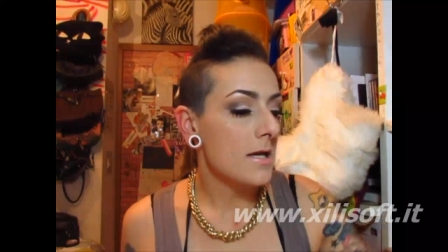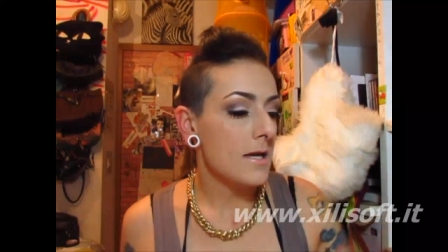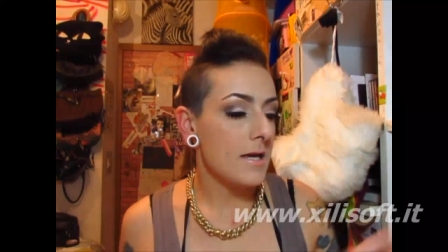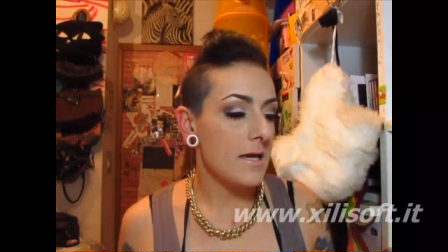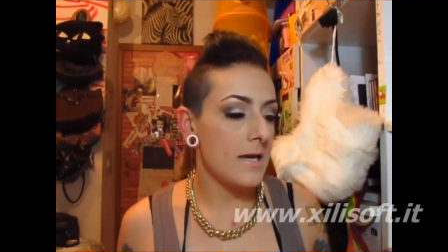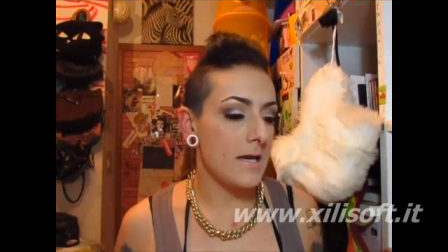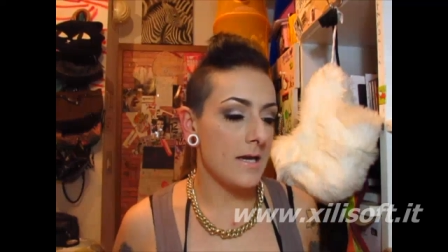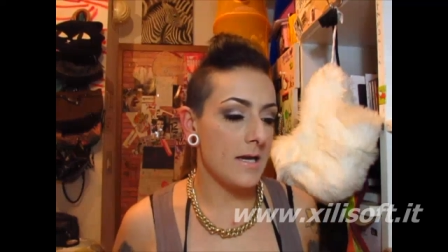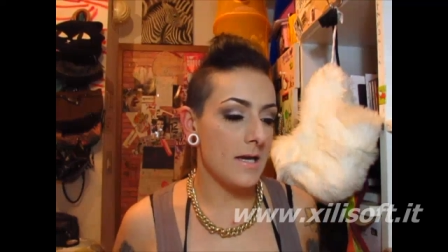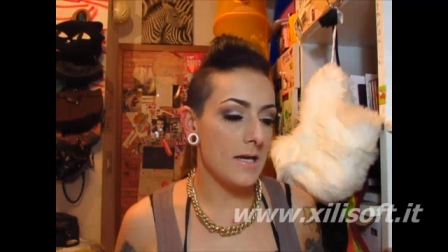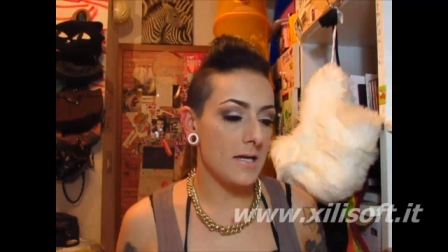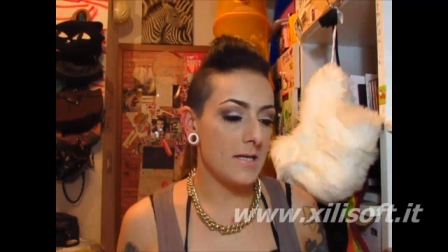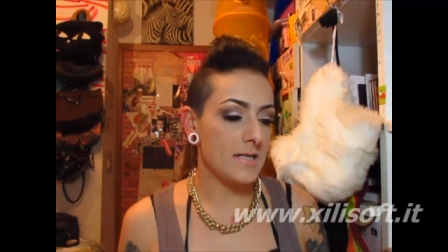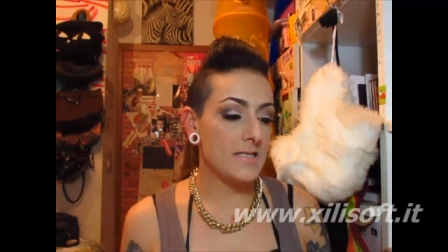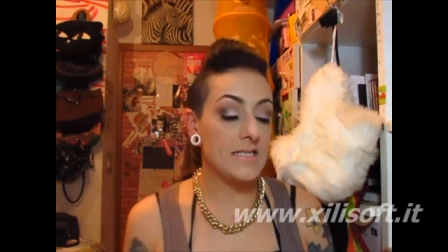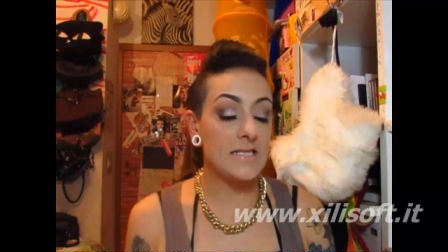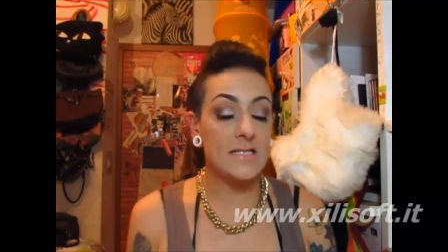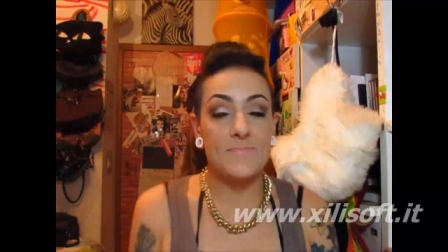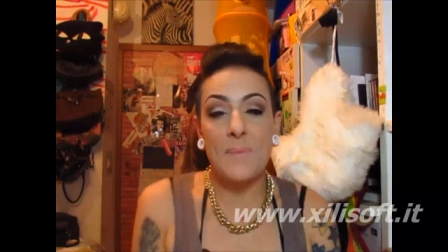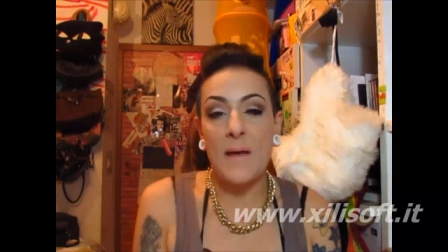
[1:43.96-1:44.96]
e
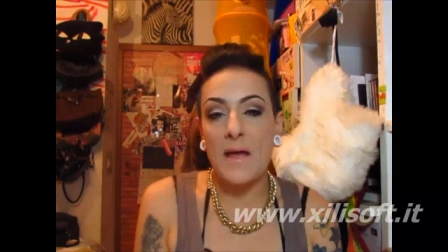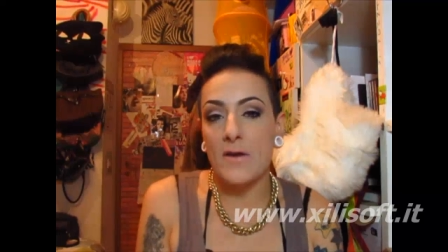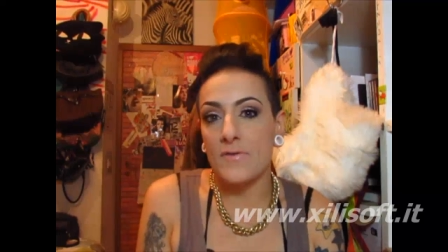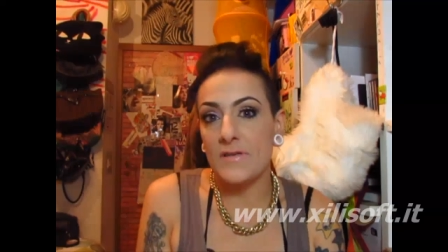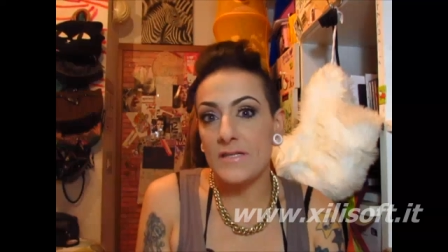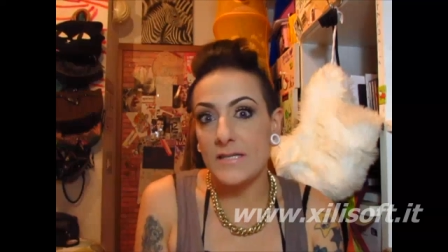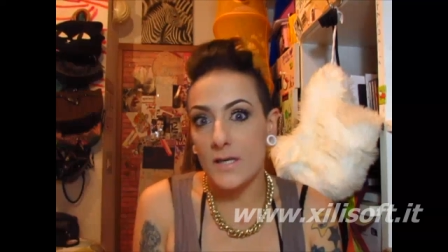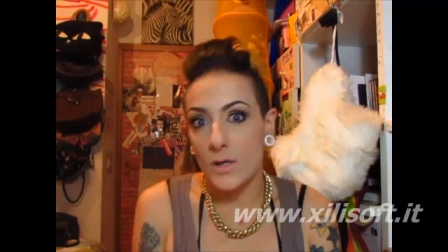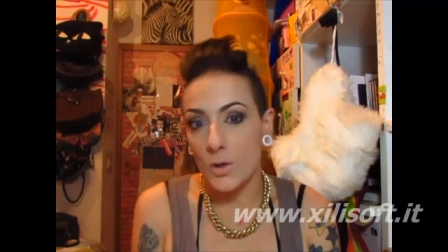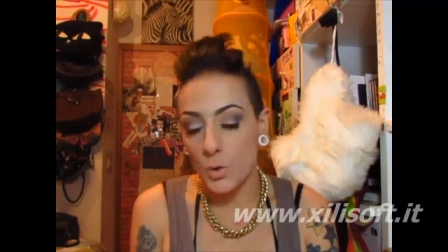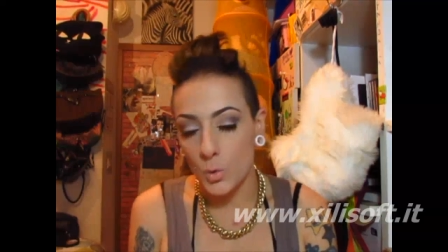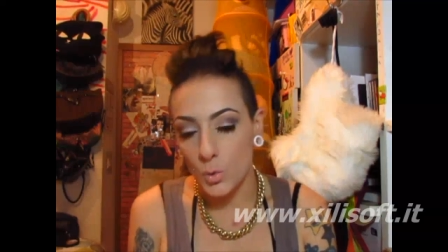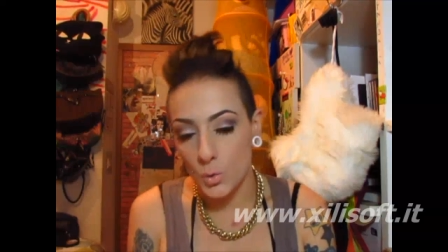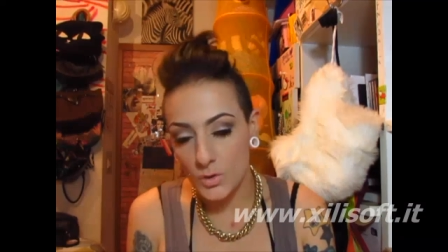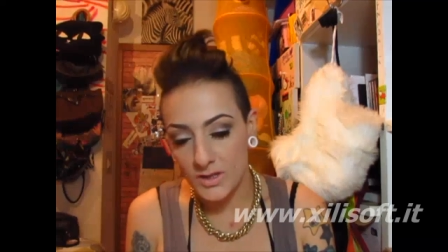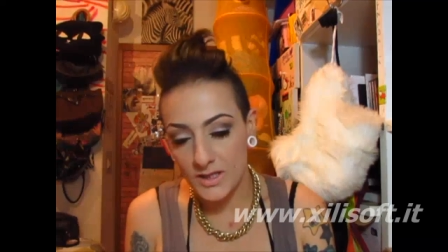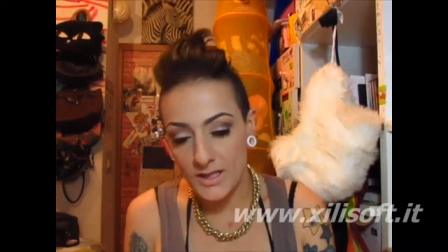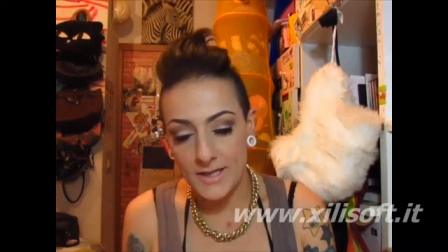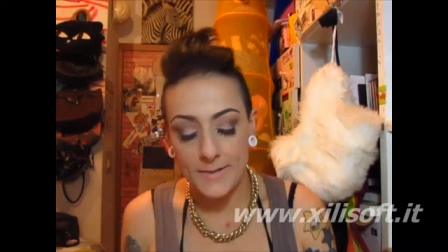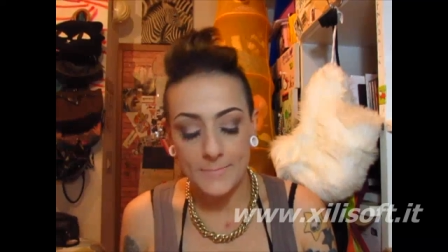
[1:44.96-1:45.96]
spero vi siano
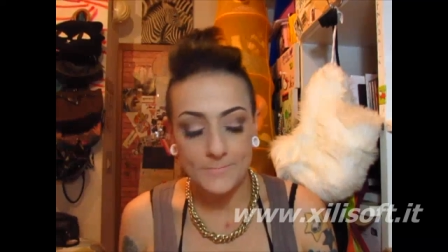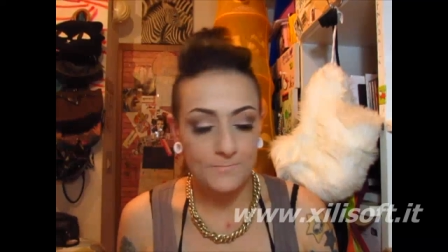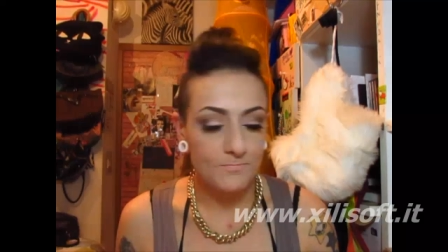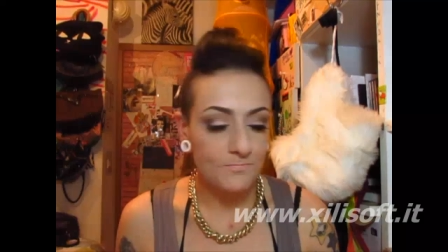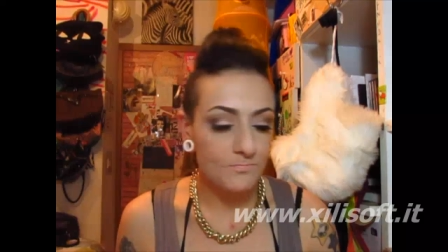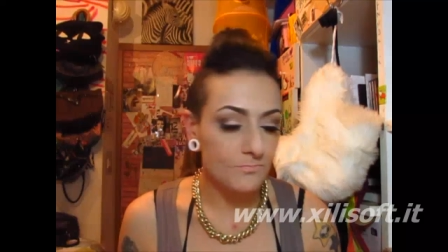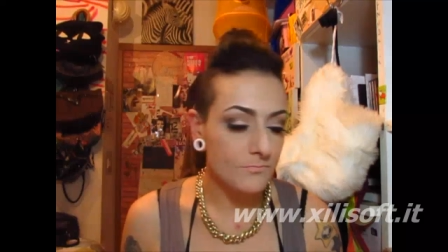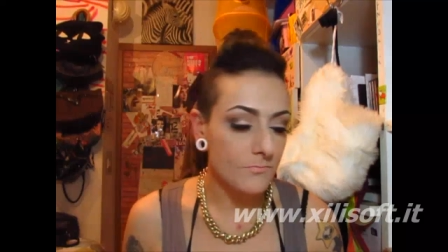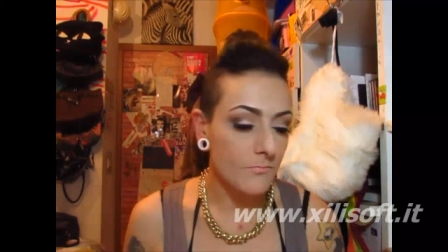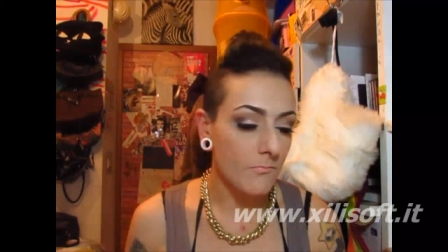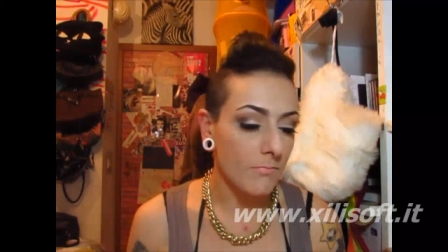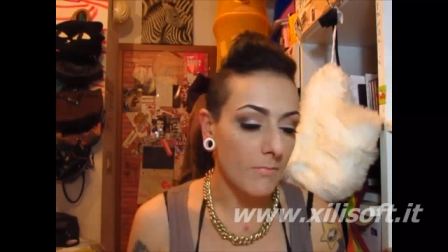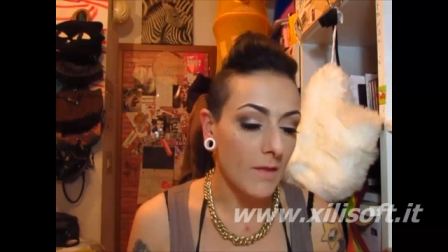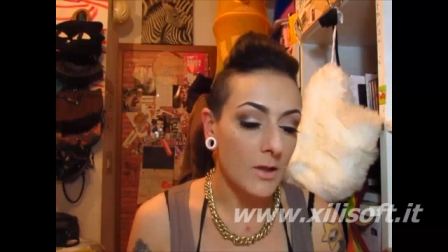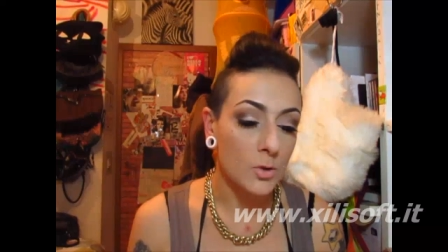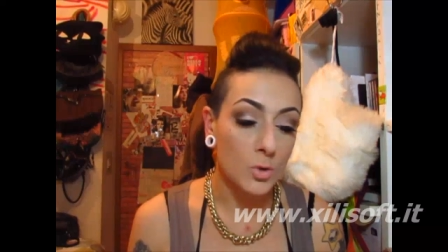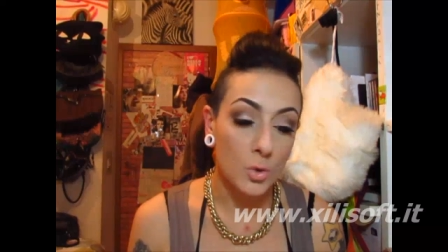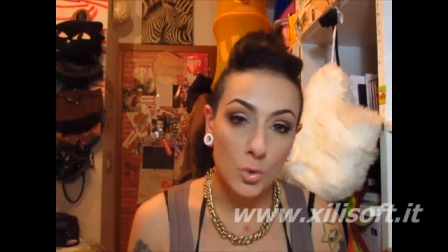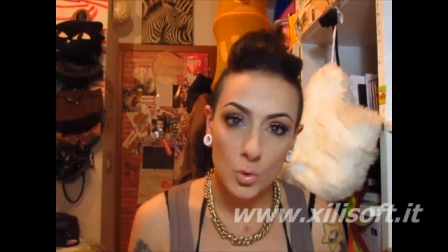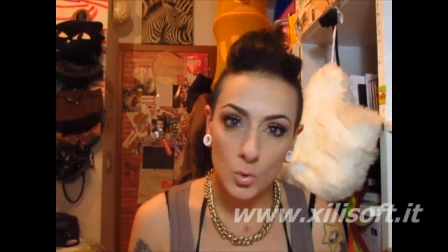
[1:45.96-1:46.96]
utili
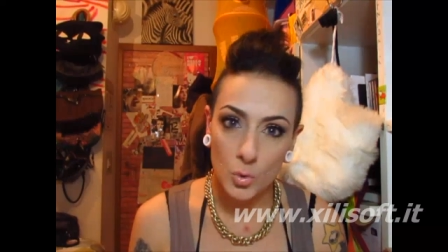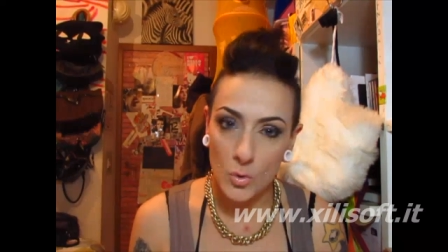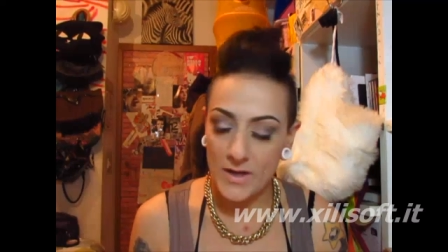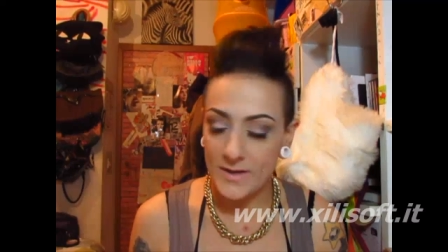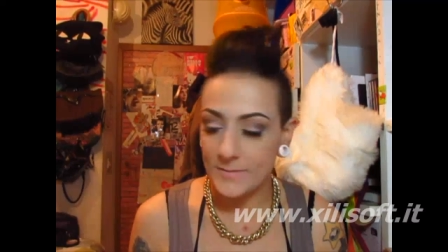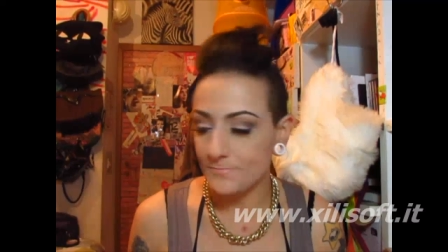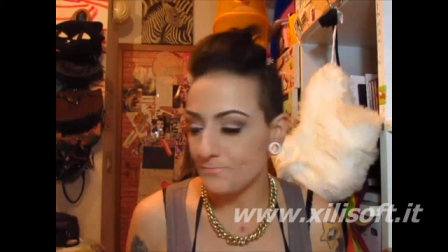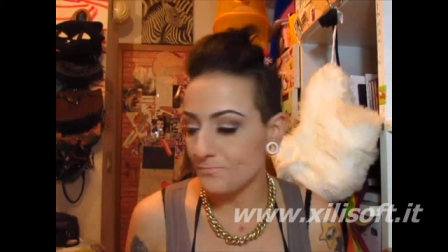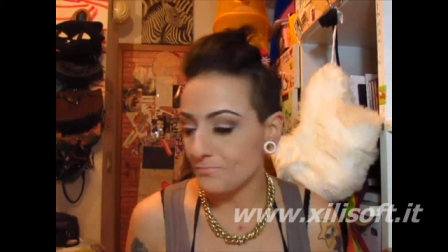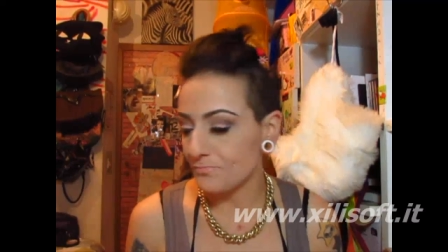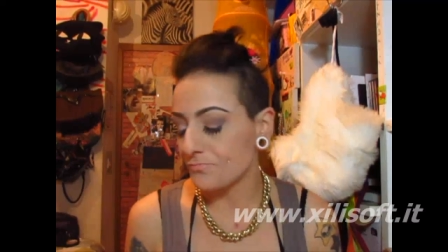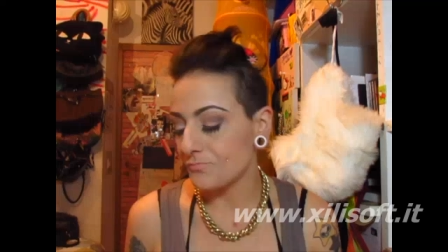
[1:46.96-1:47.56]
dunque